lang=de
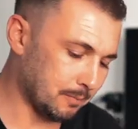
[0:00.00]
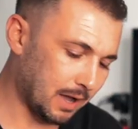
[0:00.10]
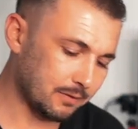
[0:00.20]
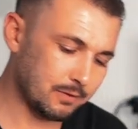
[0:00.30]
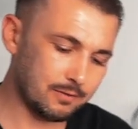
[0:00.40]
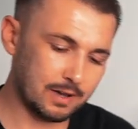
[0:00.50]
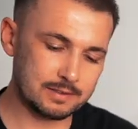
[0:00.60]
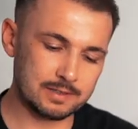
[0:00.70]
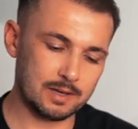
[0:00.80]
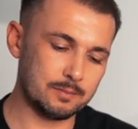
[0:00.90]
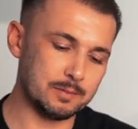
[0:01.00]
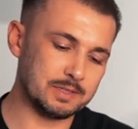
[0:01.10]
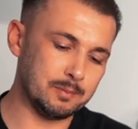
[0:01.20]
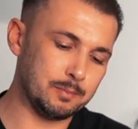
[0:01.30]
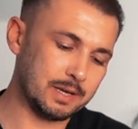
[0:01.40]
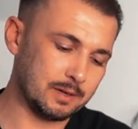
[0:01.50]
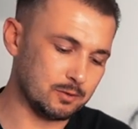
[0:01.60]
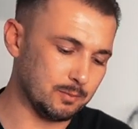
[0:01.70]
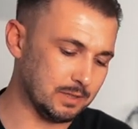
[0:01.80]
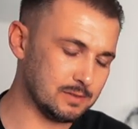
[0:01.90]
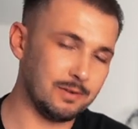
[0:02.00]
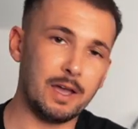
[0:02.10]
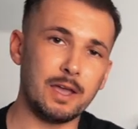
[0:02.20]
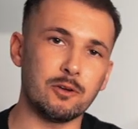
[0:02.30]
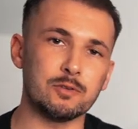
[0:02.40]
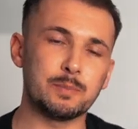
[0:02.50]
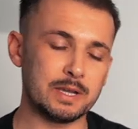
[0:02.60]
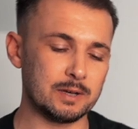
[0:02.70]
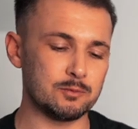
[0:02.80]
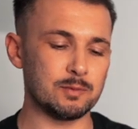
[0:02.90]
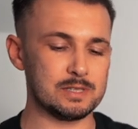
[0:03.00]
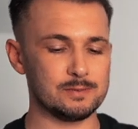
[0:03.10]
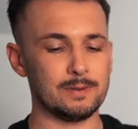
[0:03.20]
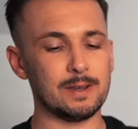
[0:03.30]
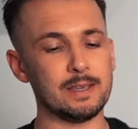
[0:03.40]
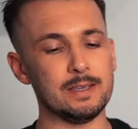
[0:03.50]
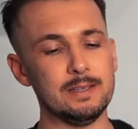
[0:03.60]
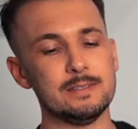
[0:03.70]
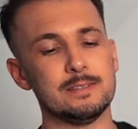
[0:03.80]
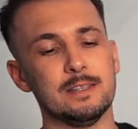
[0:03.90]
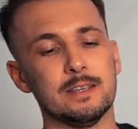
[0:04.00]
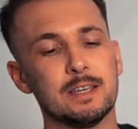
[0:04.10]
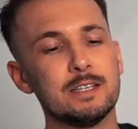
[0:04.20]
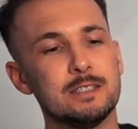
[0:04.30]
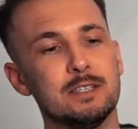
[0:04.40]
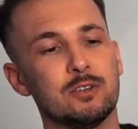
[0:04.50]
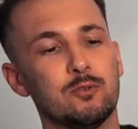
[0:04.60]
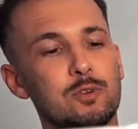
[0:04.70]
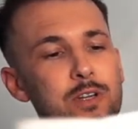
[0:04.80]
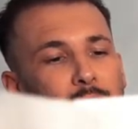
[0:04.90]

Machen wir weiter mit dem Pickup Nummer 2 und Pickup Nummer 2 ist eine richtig coole,